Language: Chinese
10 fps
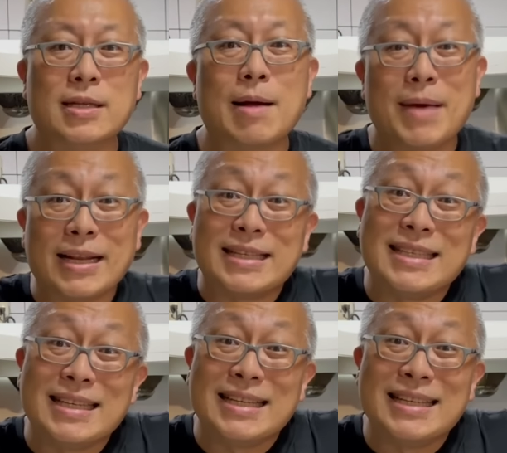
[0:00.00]
他卖的
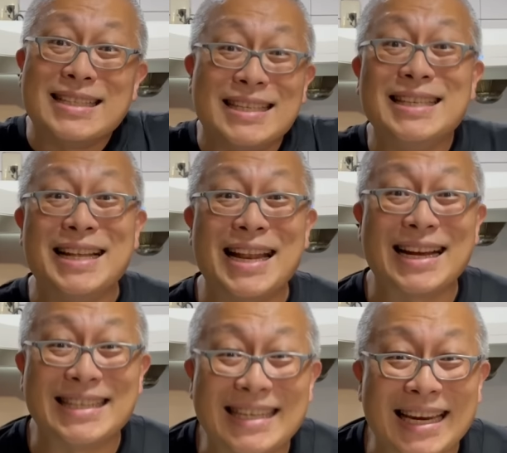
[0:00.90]
是吃的那个
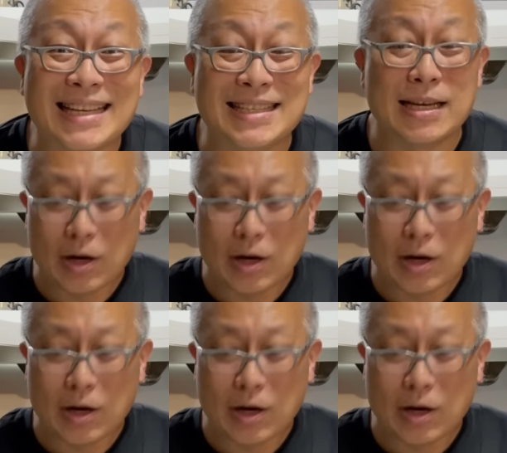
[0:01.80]
茄子。